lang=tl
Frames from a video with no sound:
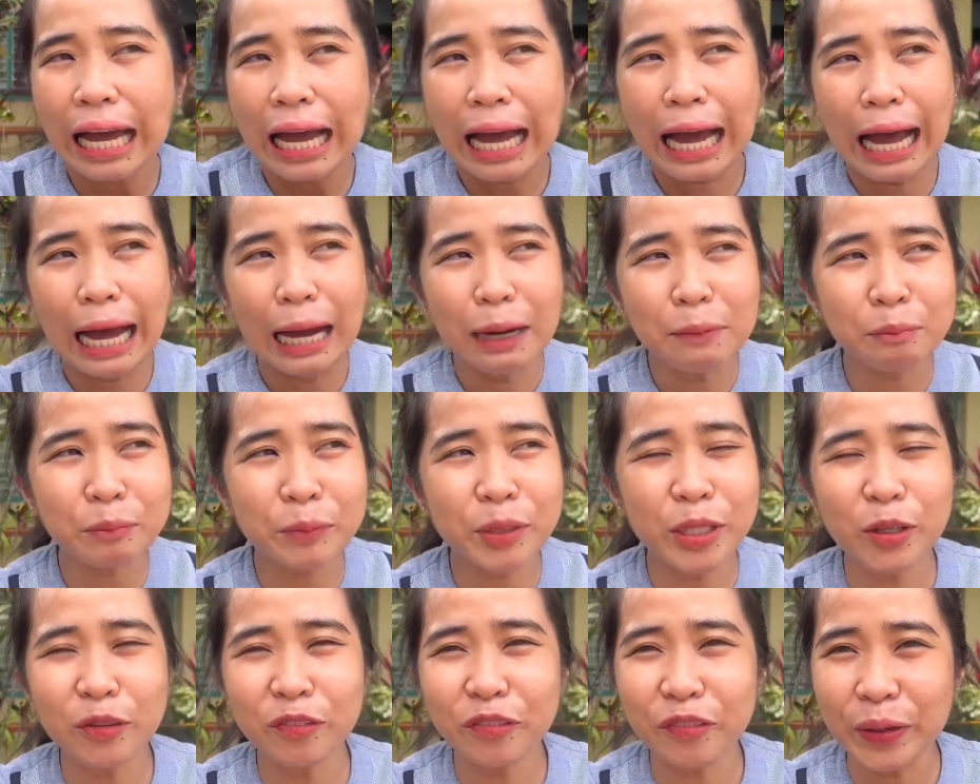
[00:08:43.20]
Um,
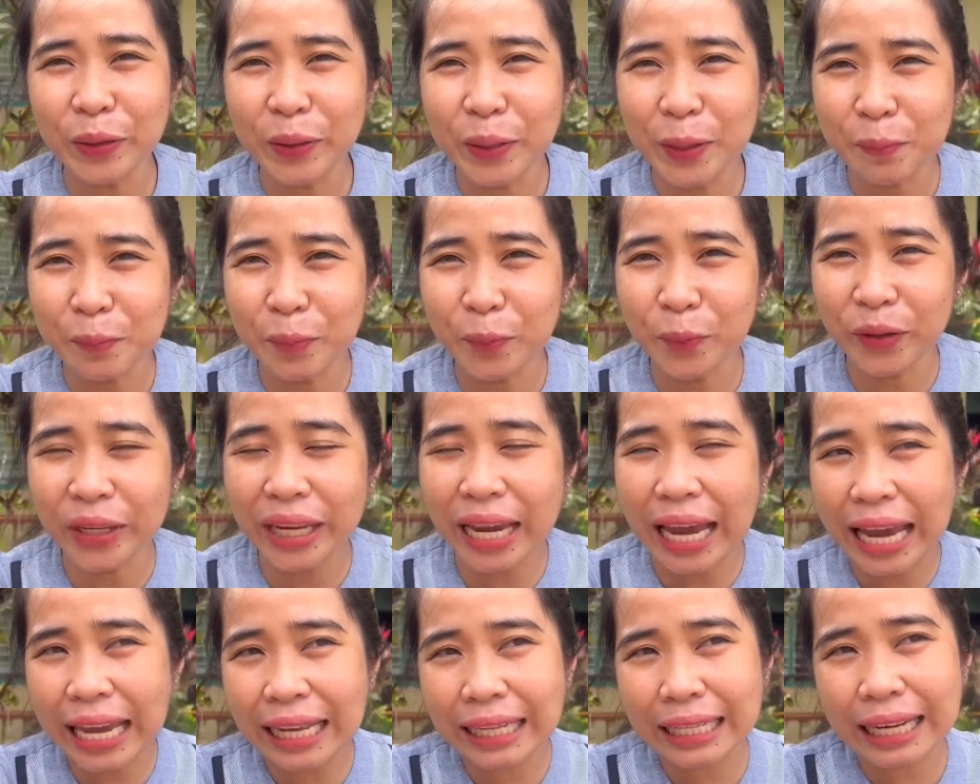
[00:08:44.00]
given na po
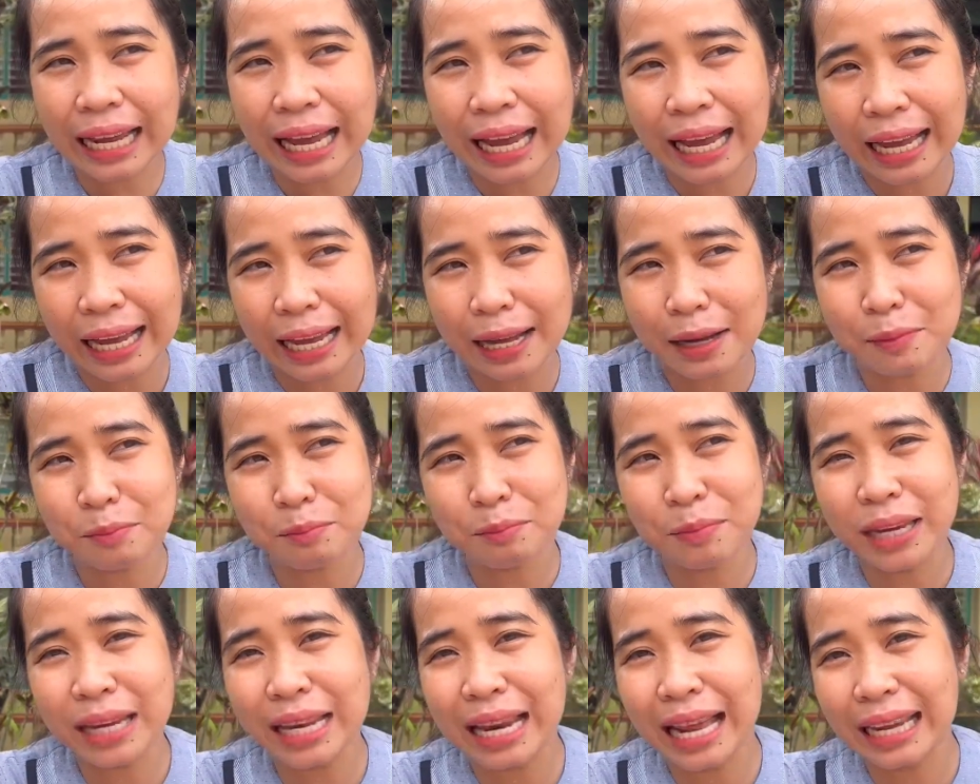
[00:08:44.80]
yan um,
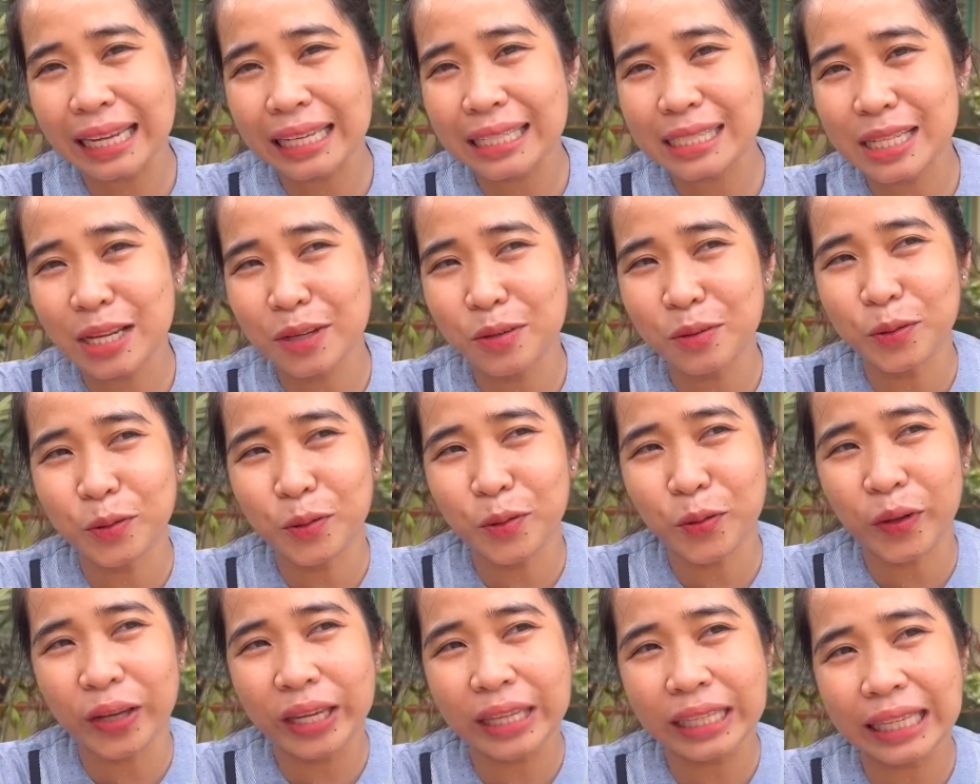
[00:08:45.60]
bilang isang
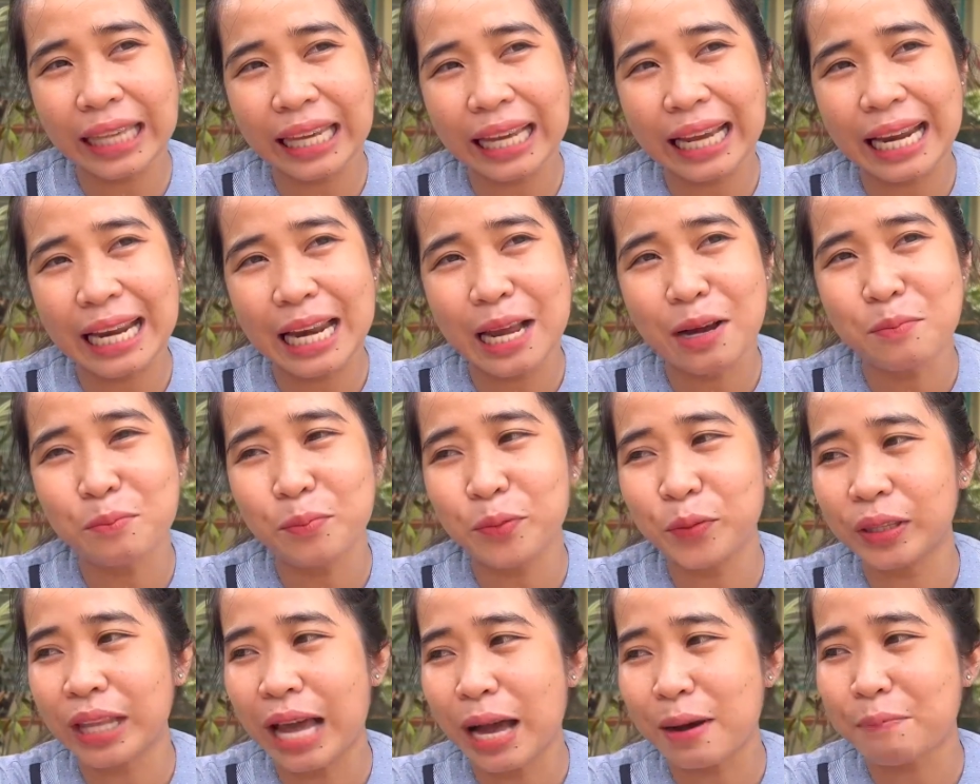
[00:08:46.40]
guro, hindi ka lang
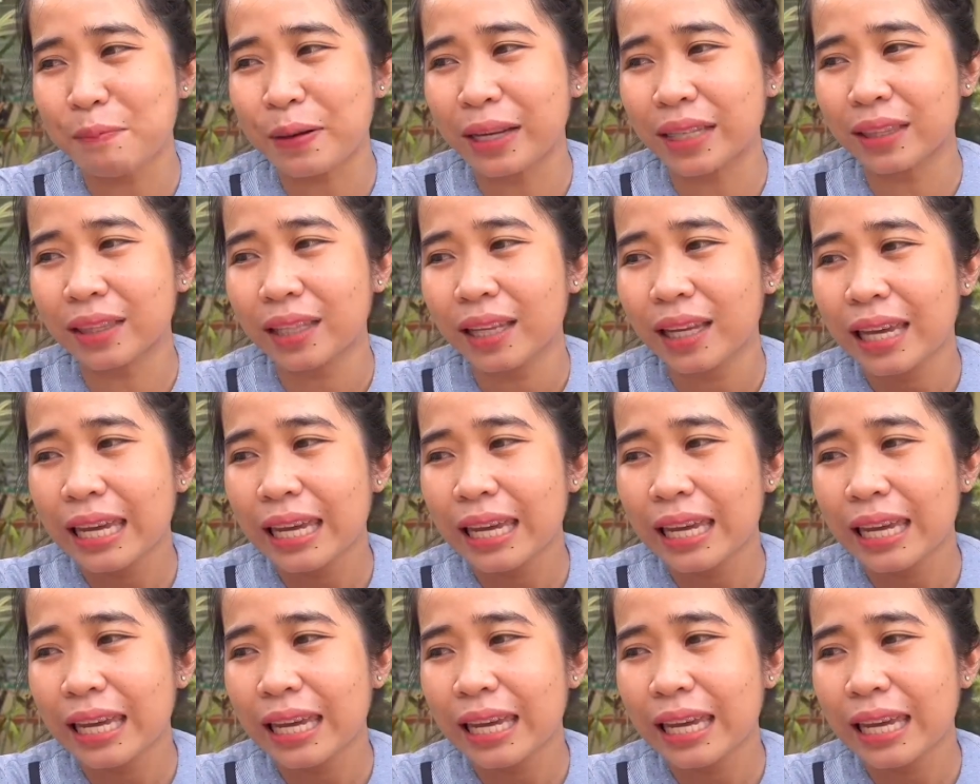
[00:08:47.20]
po dapat,